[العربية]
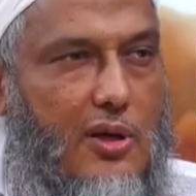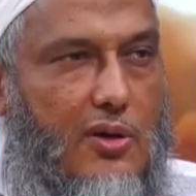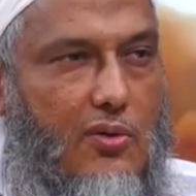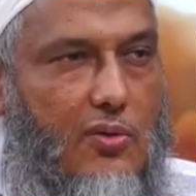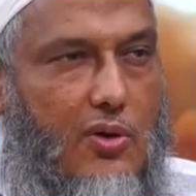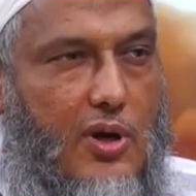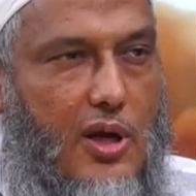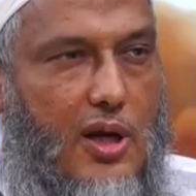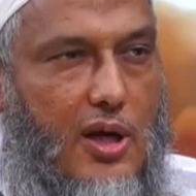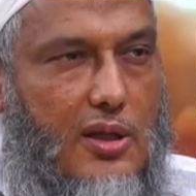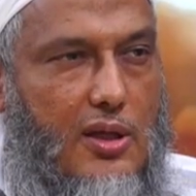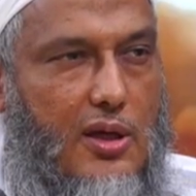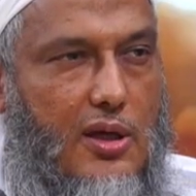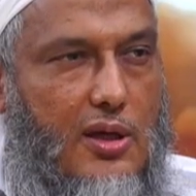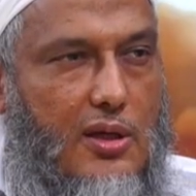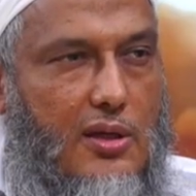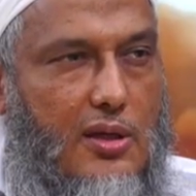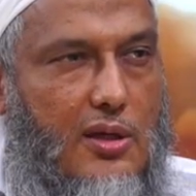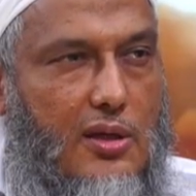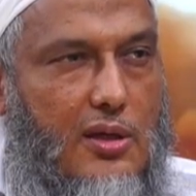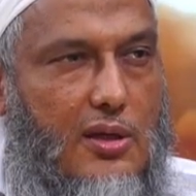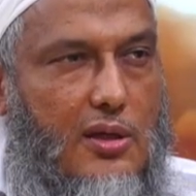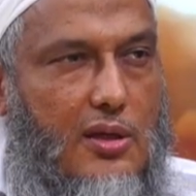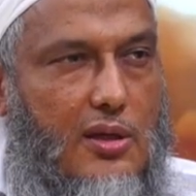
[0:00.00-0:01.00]
أراد
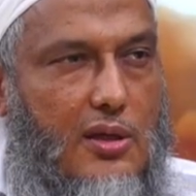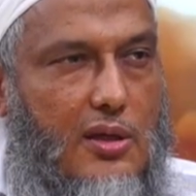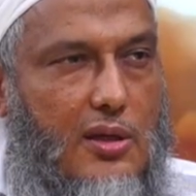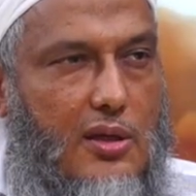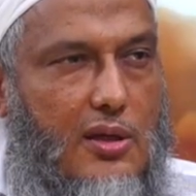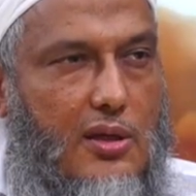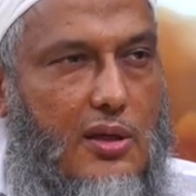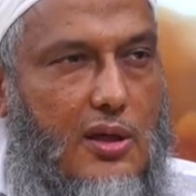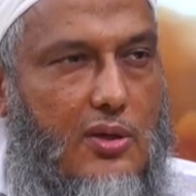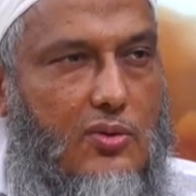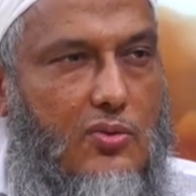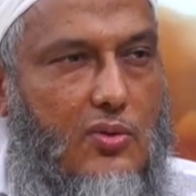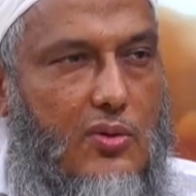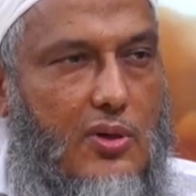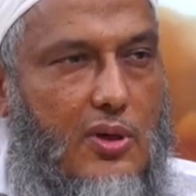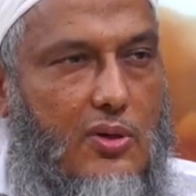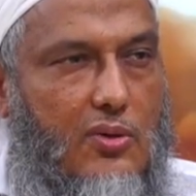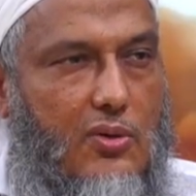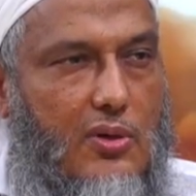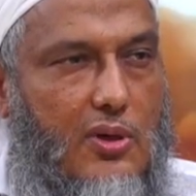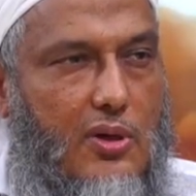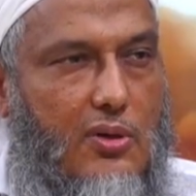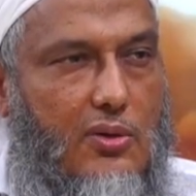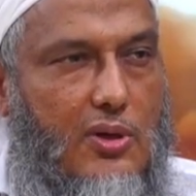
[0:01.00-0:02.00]
أن يقتله
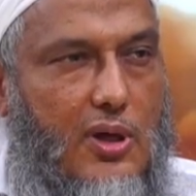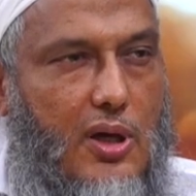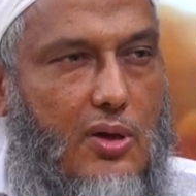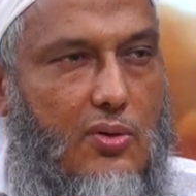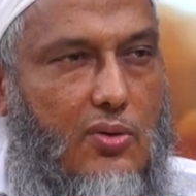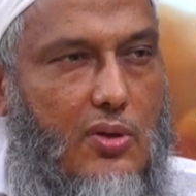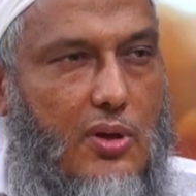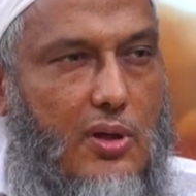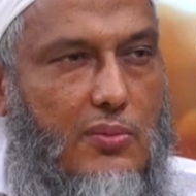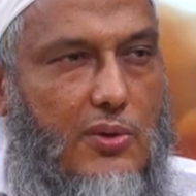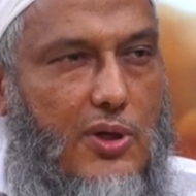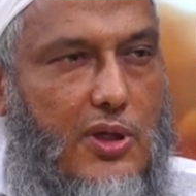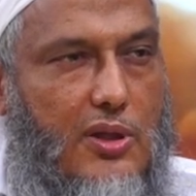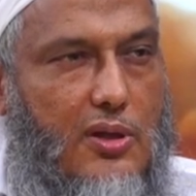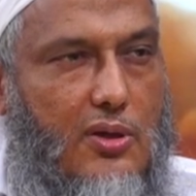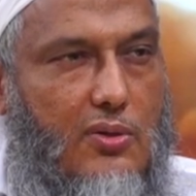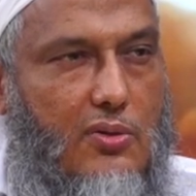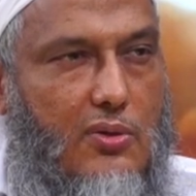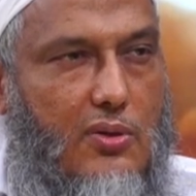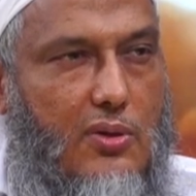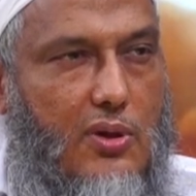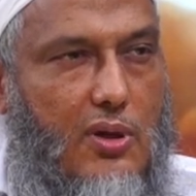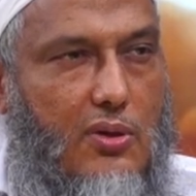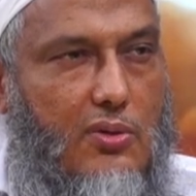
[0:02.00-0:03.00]
أو يأخذ
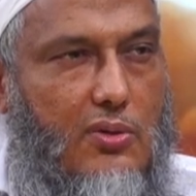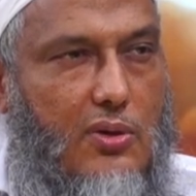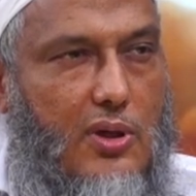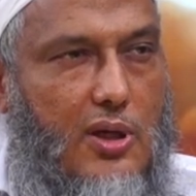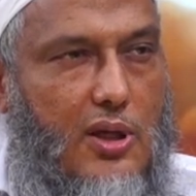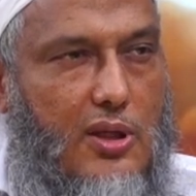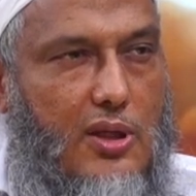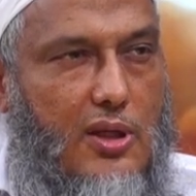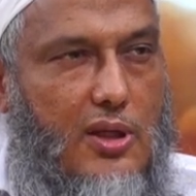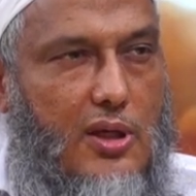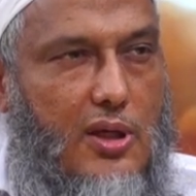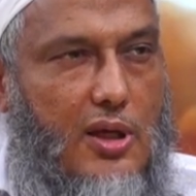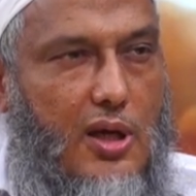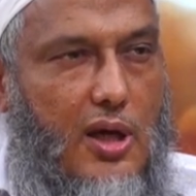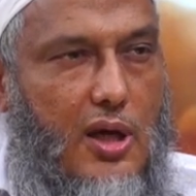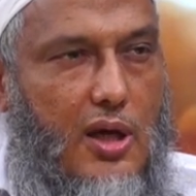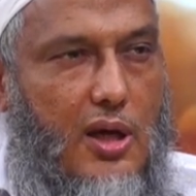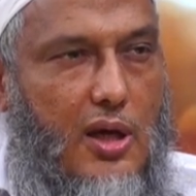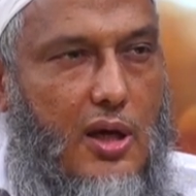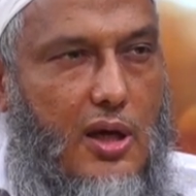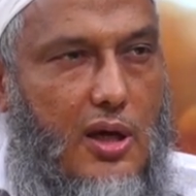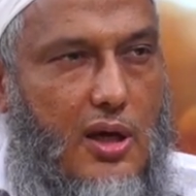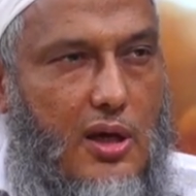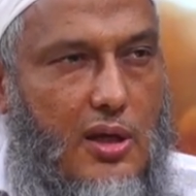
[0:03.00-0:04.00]
بيته أو يعتدي
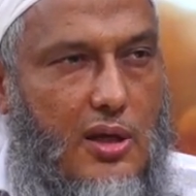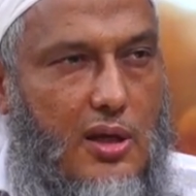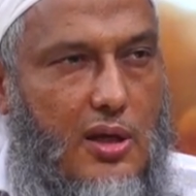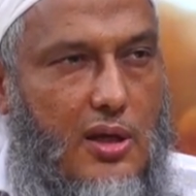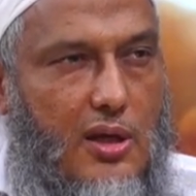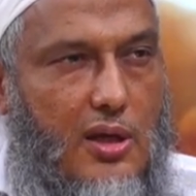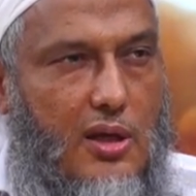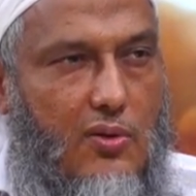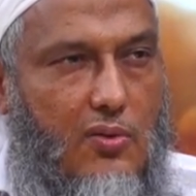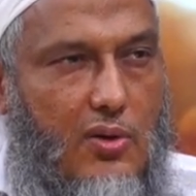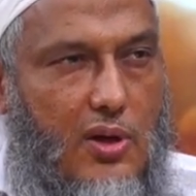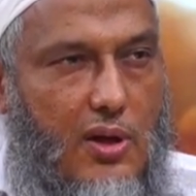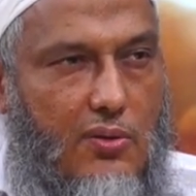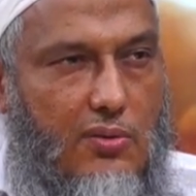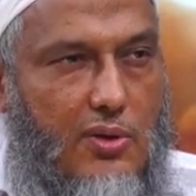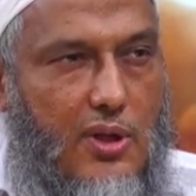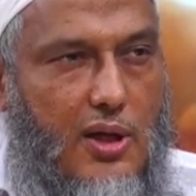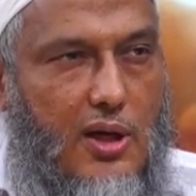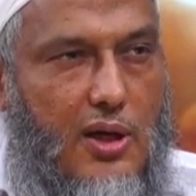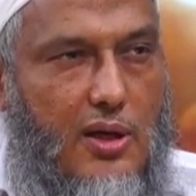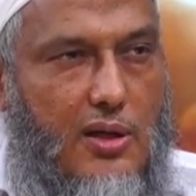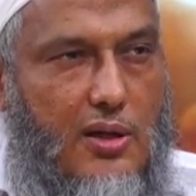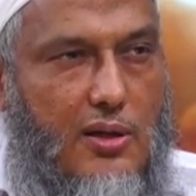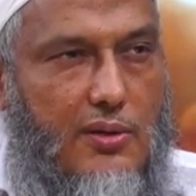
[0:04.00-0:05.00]
على أهله أو نحو
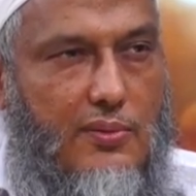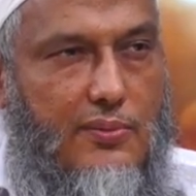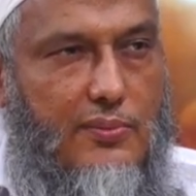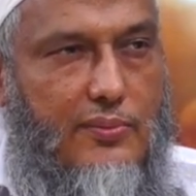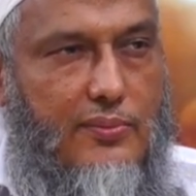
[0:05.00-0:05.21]
ذلك